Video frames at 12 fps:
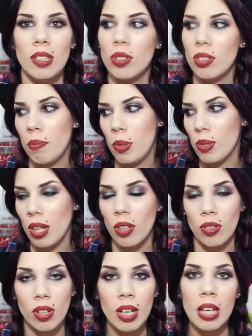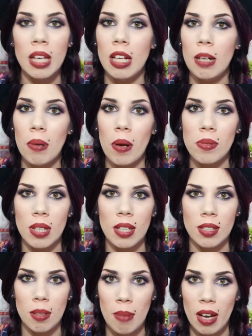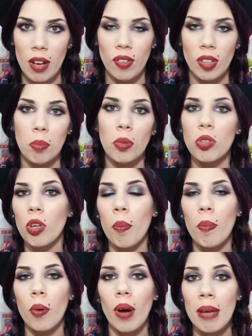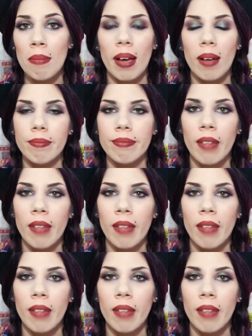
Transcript: io ho sempre usato il Browsings di Benefit, purtroppo ahimè